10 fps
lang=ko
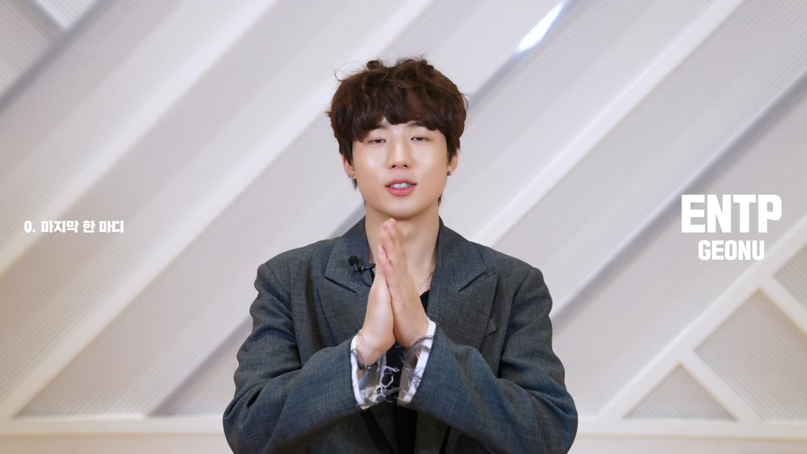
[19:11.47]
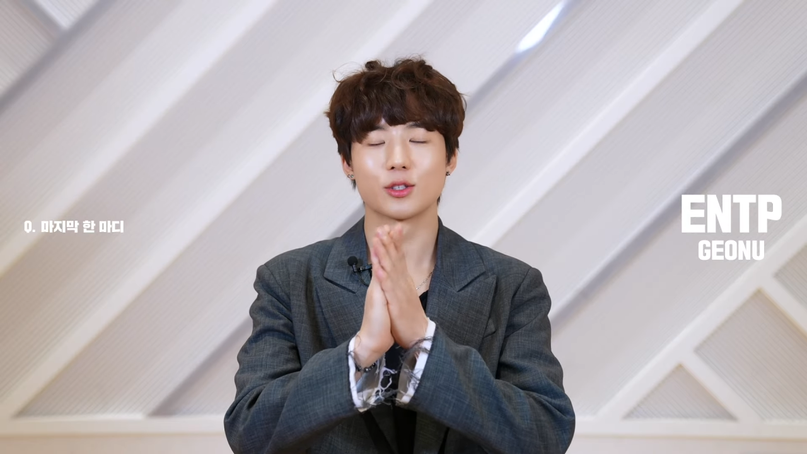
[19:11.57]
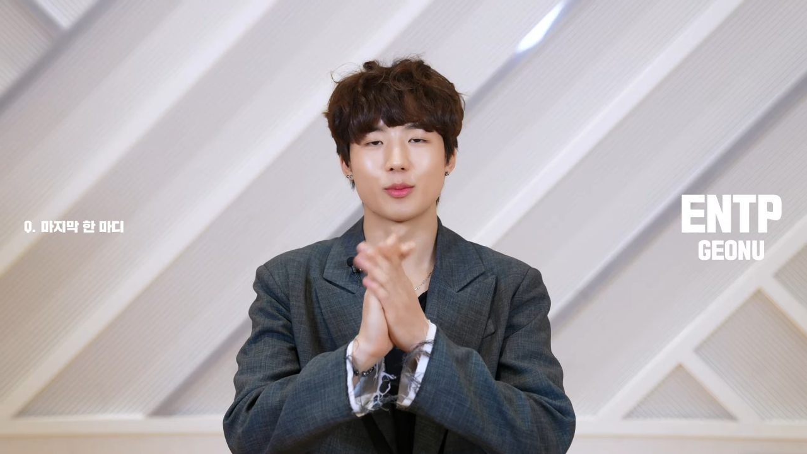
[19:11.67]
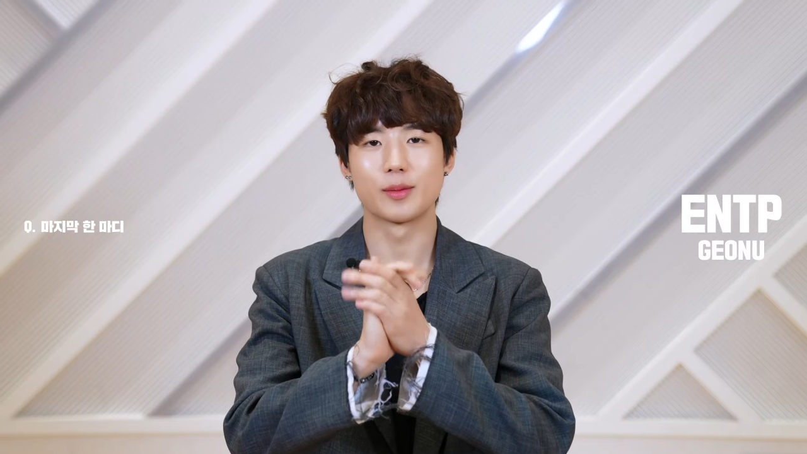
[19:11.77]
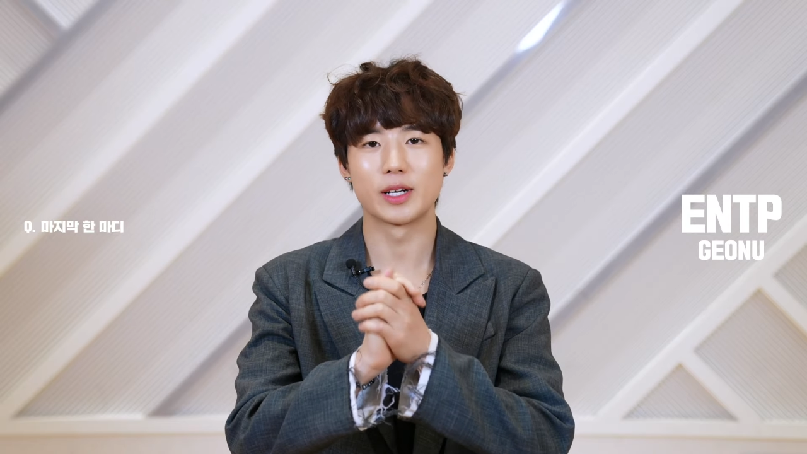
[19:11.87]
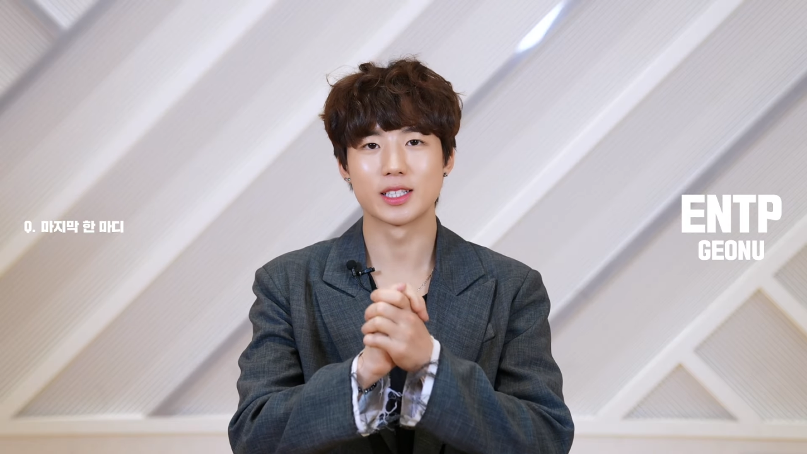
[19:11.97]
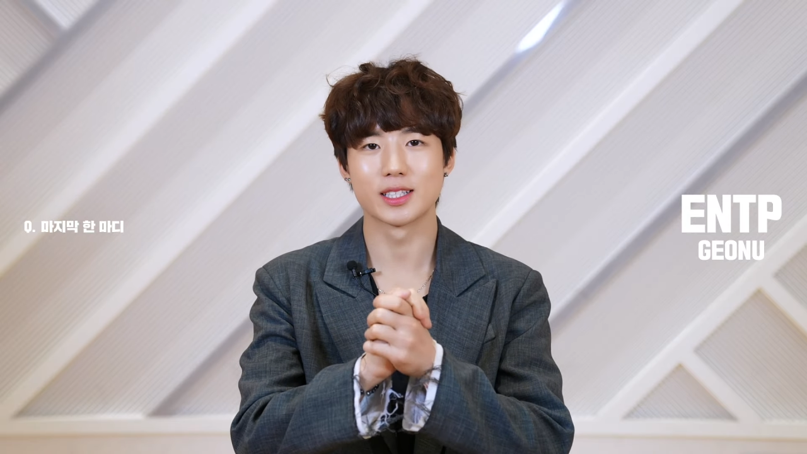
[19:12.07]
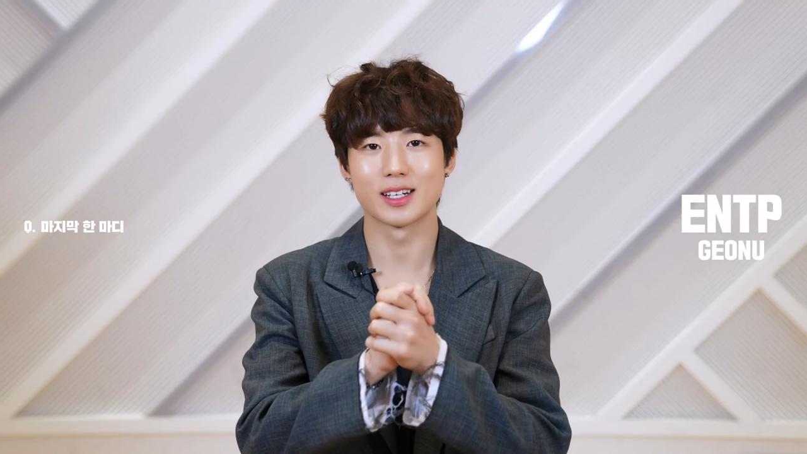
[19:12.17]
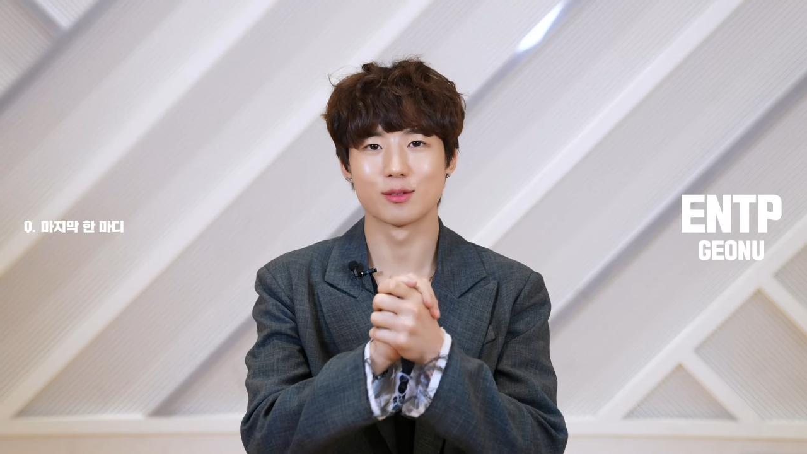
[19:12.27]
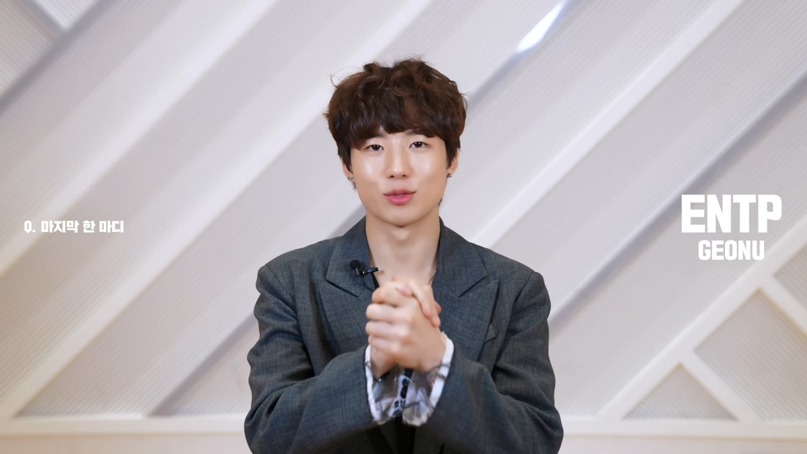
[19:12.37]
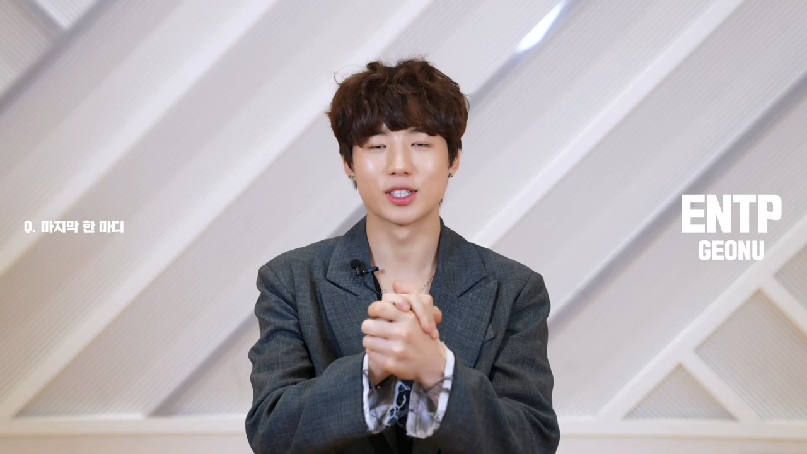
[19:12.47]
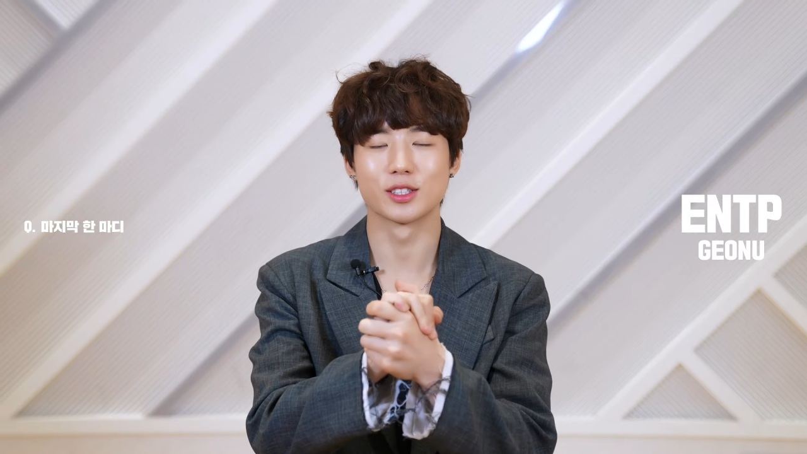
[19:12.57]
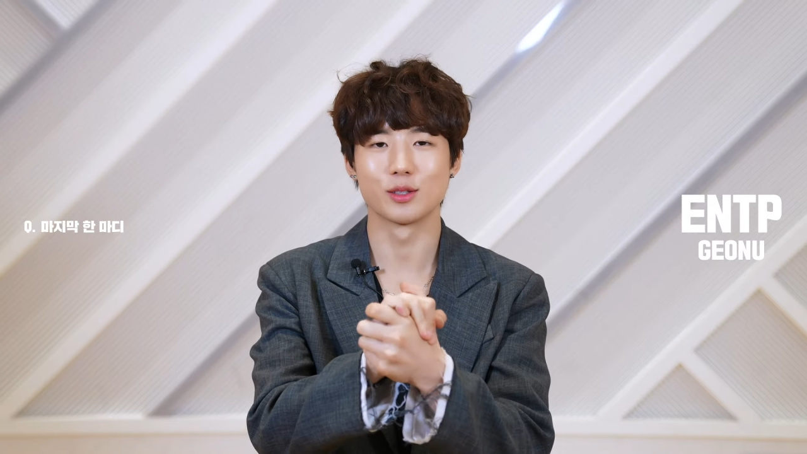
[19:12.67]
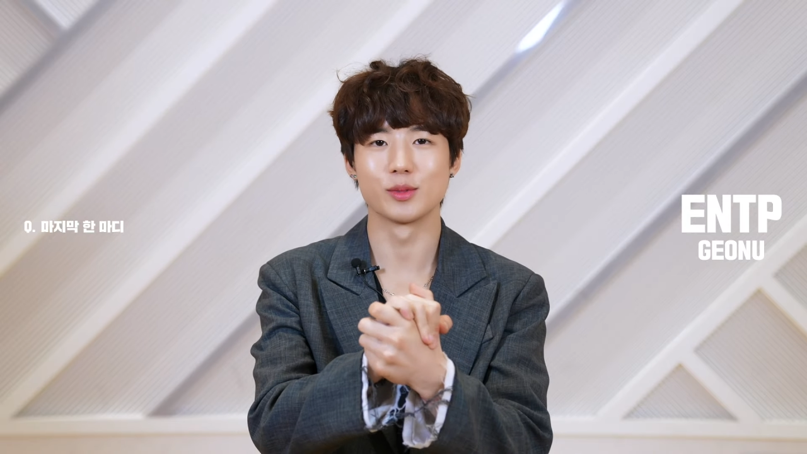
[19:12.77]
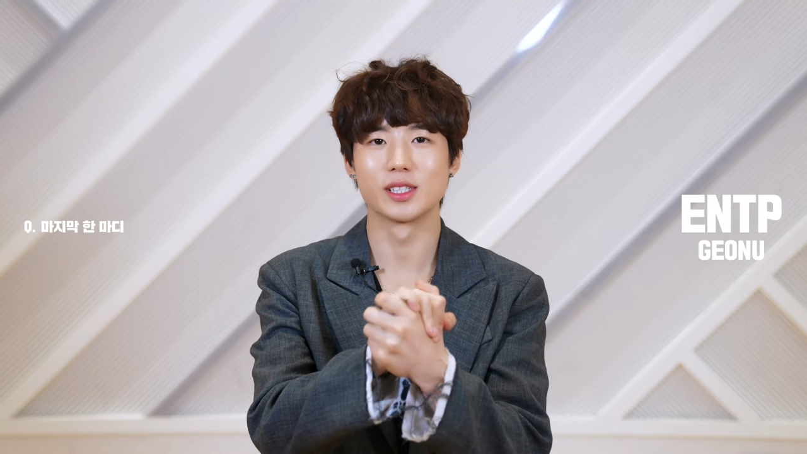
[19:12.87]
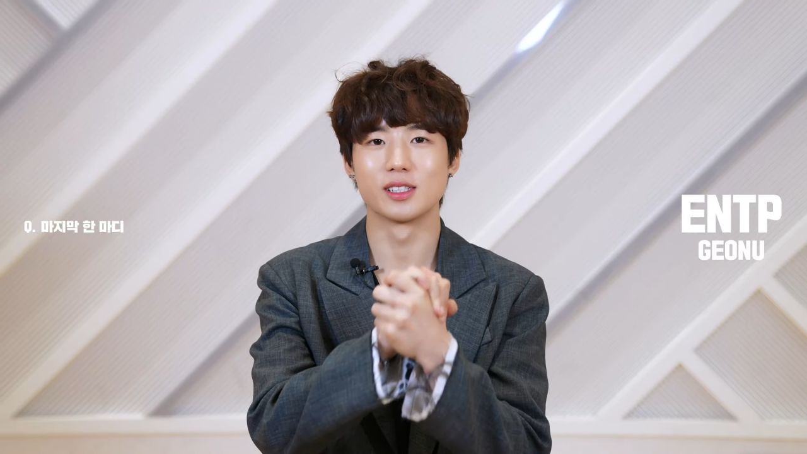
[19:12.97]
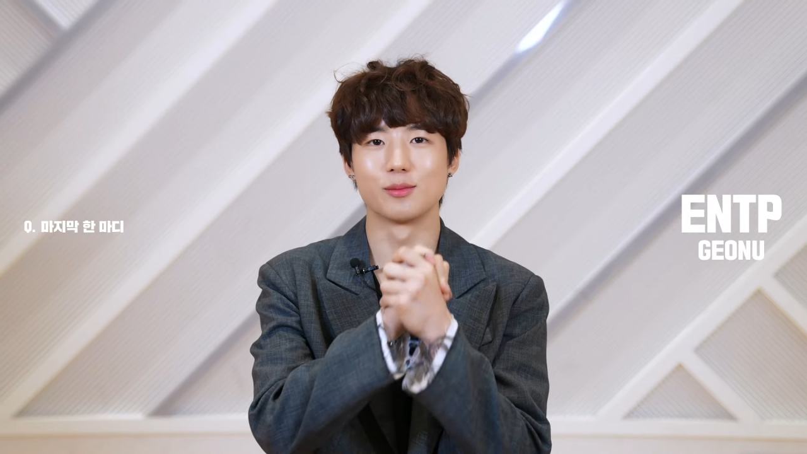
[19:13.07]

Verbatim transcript: 정말 많은 사랑 부탁드립니다.